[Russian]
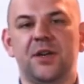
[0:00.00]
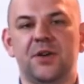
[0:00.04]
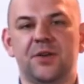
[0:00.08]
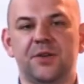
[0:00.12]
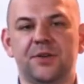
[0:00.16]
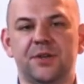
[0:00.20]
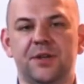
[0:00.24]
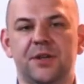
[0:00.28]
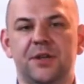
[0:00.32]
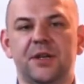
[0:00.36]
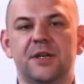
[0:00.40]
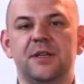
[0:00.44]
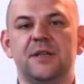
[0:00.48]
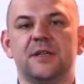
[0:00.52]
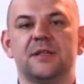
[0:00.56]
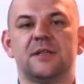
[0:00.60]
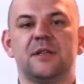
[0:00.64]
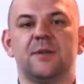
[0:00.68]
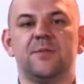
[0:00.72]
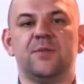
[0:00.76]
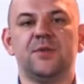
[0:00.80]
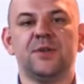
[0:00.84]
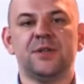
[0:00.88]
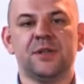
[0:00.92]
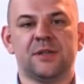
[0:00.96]
Hyundai
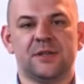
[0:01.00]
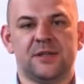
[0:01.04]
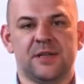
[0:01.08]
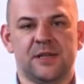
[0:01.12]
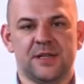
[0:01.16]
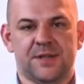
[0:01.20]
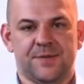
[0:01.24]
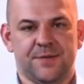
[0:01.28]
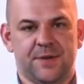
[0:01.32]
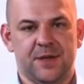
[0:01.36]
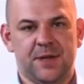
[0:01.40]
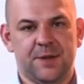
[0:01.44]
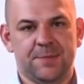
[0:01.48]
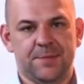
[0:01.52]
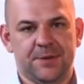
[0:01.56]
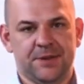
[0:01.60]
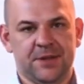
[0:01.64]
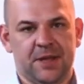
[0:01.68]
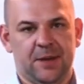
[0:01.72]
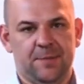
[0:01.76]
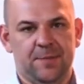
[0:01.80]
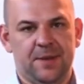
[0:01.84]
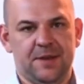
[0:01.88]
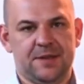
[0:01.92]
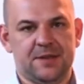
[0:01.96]
заботится о своих
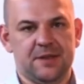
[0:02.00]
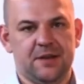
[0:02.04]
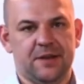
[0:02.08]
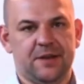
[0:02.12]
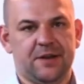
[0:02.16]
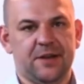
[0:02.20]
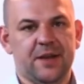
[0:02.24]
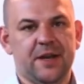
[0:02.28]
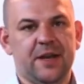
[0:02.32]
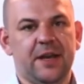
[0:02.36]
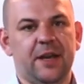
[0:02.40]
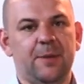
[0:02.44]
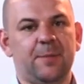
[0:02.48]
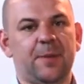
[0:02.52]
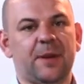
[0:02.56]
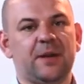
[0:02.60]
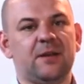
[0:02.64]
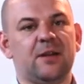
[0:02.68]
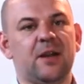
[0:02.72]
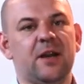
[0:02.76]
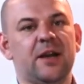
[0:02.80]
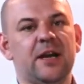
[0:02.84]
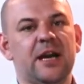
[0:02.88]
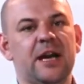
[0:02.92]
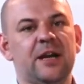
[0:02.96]
потребителях и
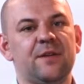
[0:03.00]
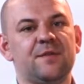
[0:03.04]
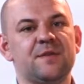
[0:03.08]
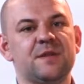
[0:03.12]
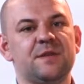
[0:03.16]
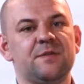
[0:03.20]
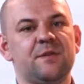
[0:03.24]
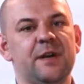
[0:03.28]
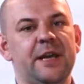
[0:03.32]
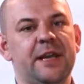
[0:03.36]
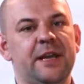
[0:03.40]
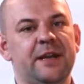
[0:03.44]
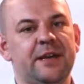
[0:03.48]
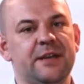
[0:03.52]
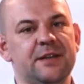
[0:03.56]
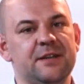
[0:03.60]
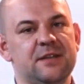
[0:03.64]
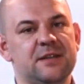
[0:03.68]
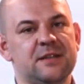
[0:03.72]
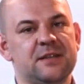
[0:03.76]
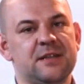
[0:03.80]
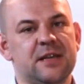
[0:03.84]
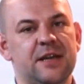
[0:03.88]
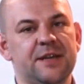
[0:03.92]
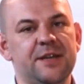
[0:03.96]
предлагает в своих
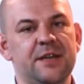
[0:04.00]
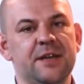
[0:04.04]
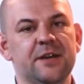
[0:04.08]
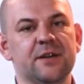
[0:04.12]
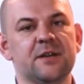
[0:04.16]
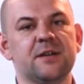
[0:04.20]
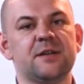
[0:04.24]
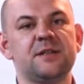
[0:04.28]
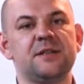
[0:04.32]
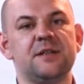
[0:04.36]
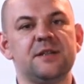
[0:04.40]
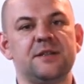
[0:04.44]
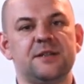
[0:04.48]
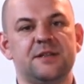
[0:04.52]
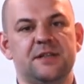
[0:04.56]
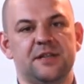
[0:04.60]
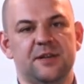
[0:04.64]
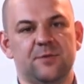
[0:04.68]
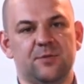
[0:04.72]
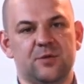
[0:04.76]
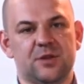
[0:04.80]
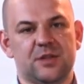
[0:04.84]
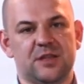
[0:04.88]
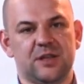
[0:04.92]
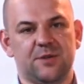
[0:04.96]
кондиционерах
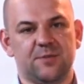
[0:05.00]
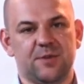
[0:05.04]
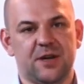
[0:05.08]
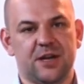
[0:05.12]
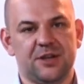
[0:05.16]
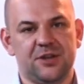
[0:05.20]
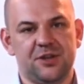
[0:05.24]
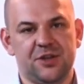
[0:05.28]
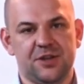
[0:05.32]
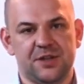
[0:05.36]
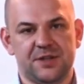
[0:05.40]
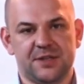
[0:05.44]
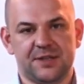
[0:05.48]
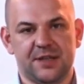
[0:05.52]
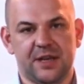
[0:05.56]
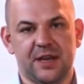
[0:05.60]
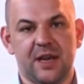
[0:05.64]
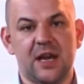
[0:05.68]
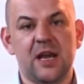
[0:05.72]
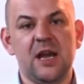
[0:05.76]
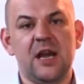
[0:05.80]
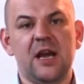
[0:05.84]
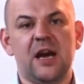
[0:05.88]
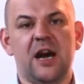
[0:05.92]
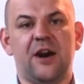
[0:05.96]
систему самоочистки,
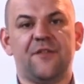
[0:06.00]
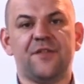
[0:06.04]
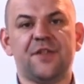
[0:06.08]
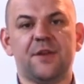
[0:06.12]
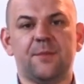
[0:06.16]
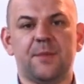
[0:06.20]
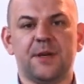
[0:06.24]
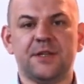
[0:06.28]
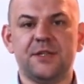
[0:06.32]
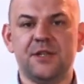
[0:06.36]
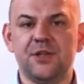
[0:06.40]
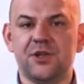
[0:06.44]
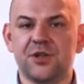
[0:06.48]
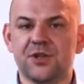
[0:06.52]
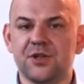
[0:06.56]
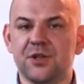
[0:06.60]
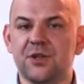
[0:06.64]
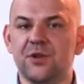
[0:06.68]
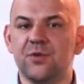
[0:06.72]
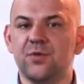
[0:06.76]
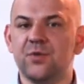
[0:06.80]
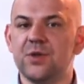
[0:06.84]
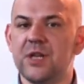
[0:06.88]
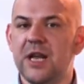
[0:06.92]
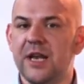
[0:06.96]

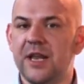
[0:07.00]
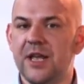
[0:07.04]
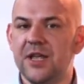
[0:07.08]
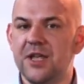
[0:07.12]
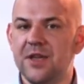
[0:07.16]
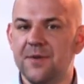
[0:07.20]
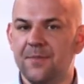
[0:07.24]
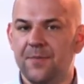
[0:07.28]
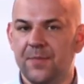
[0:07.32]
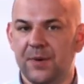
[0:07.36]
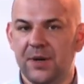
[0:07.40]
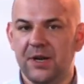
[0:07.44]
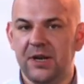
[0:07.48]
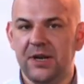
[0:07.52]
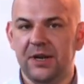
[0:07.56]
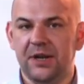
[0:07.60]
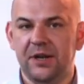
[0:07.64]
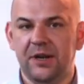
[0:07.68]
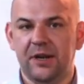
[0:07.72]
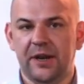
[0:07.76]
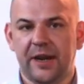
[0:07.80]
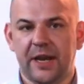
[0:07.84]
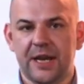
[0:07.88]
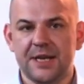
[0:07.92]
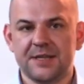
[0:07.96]
автоматическое удаление пыли
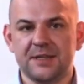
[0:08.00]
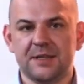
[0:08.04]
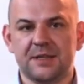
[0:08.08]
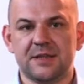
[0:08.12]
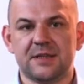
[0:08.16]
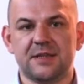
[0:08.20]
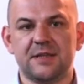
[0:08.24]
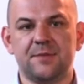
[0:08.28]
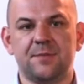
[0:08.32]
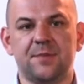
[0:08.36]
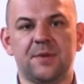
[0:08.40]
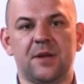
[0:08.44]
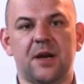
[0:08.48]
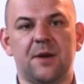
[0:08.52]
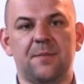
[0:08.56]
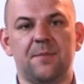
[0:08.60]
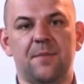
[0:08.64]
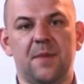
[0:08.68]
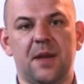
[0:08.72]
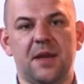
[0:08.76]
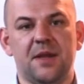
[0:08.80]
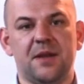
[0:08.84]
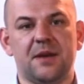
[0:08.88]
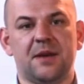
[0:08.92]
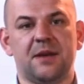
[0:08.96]
и грязи с
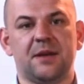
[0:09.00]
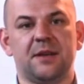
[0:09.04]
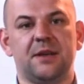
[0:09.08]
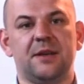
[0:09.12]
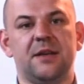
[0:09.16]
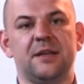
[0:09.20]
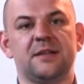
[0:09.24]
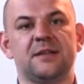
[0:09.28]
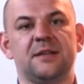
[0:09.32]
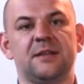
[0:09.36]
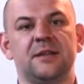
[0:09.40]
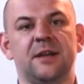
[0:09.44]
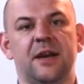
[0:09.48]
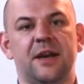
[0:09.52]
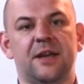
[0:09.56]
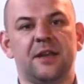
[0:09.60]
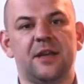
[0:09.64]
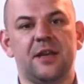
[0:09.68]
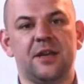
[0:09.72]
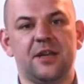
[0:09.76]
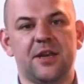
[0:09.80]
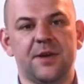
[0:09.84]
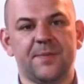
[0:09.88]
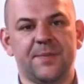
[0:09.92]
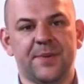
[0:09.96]
теплообменника для
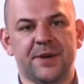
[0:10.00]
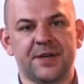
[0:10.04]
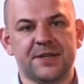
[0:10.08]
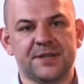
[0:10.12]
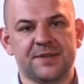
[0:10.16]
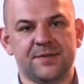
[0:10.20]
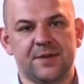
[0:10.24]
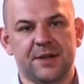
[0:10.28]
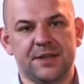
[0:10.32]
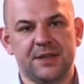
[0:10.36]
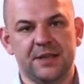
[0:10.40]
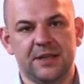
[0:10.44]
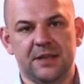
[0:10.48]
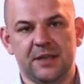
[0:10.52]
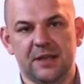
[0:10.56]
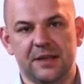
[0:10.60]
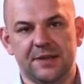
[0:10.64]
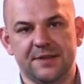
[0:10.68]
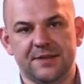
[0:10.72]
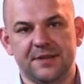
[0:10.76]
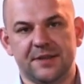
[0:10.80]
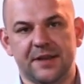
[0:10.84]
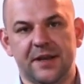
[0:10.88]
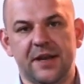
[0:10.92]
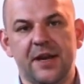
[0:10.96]
сохранения
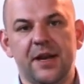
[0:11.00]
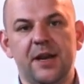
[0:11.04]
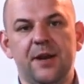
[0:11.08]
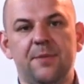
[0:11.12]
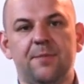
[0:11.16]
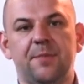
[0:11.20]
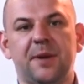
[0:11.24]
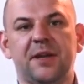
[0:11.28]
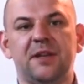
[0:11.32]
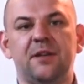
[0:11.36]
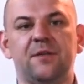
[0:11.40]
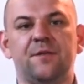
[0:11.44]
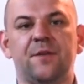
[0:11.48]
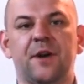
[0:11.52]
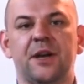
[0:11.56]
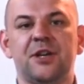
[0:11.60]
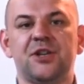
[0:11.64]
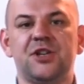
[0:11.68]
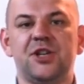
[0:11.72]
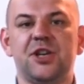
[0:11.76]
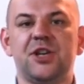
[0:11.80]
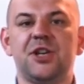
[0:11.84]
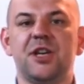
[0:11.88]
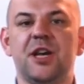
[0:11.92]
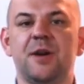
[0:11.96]
производительности,
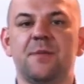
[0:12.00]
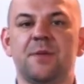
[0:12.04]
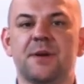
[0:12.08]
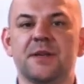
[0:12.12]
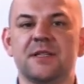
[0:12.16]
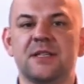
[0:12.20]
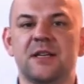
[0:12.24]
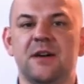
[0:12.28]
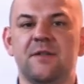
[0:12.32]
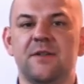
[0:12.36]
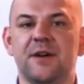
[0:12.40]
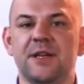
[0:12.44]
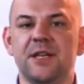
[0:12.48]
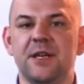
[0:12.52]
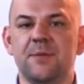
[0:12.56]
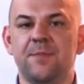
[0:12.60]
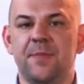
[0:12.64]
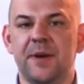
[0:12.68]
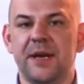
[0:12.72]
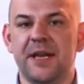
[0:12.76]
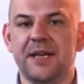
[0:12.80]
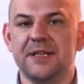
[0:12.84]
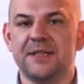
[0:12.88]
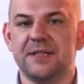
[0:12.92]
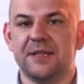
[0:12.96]
предотвращение образования
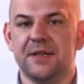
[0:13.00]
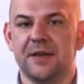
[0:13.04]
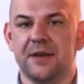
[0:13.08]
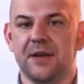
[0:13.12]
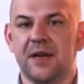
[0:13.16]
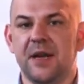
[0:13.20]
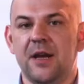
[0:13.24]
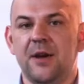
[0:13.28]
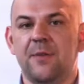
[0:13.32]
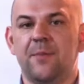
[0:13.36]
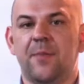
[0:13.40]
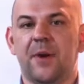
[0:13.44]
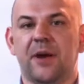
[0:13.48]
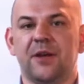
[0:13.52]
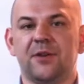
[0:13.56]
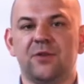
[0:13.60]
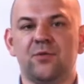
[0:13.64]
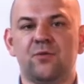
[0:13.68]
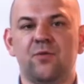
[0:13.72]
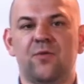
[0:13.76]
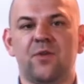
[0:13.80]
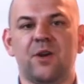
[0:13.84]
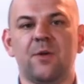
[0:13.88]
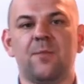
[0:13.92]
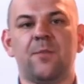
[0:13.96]
плесени,
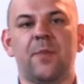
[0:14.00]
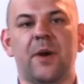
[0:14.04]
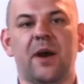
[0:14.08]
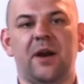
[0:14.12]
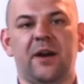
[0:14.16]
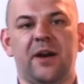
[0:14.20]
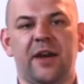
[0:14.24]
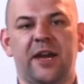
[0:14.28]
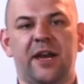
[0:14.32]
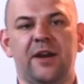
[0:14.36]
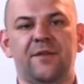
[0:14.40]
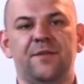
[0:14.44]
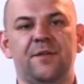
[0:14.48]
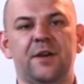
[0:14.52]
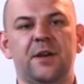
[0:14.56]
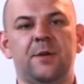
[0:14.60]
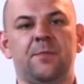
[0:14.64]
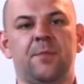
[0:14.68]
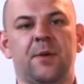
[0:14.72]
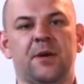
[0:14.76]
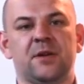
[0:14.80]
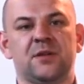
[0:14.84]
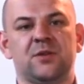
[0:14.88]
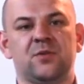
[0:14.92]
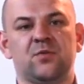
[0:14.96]
продувка, прогрев и
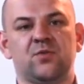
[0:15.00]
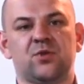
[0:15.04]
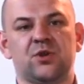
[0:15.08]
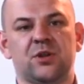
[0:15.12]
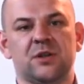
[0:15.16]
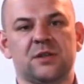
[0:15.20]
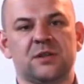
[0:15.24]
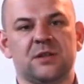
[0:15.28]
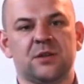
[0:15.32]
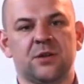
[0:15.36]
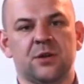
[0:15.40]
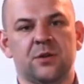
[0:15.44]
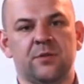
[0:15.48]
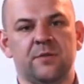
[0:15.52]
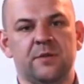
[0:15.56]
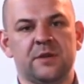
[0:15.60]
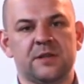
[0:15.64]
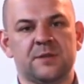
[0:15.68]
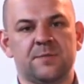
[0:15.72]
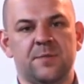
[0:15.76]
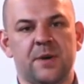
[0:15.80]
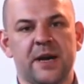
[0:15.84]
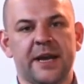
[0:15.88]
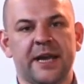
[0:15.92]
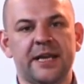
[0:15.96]
просушка сырого
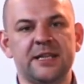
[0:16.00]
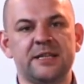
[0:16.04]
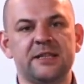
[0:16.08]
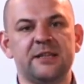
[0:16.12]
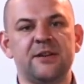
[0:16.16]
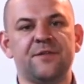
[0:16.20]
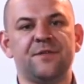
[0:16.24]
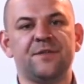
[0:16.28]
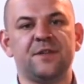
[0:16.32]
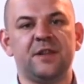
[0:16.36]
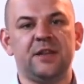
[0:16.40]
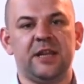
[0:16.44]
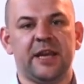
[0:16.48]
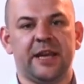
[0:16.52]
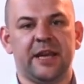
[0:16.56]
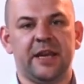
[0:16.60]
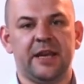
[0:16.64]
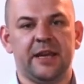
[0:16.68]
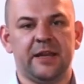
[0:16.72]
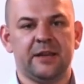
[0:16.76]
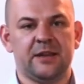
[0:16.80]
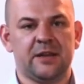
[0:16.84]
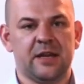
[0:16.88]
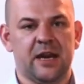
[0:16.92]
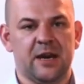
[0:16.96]
испарителя в три
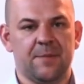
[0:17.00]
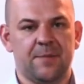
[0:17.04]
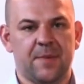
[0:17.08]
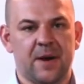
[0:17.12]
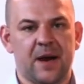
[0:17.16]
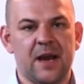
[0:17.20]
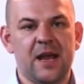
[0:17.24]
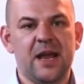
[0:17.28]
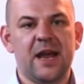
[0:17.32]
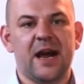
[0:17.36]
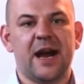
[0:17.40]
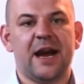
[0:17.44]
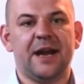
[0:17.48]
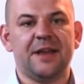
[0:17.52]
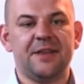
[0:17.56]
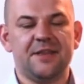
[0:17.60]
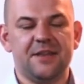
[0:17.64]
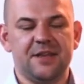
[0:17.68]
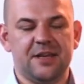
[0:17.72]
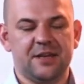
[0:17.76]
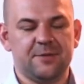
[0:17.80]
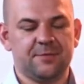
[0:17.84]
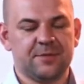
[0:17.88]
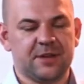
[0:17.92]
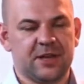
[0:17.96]
этапа
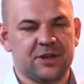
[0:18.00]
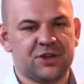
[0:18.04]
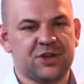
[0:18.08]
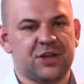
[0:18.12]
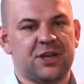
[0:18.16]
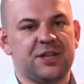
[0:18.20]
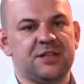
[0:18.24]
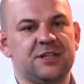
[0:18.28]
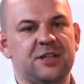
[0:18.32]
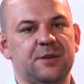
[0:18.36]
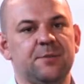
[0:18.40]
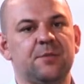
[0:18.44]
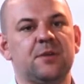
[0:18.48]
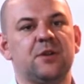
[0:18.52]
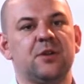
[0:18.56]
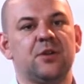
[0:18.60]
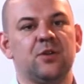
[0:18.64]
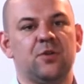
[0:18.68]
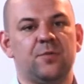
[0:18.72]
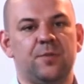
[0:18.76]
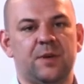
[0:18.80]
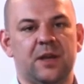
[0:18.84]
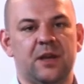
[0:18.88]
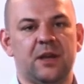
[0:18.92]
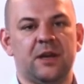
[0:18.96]
одним нажатием
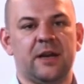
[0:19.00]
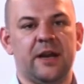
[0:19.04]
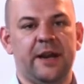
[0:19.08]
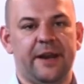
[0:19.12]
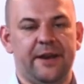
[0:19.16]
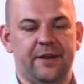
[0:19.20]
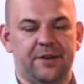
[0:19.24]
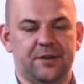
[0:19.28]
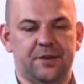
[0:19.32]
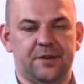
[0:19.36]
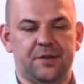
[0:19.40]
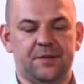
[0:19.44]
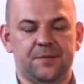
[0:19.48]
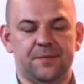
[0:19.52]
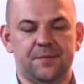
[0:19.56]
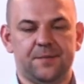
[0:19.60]
кнопки клиента.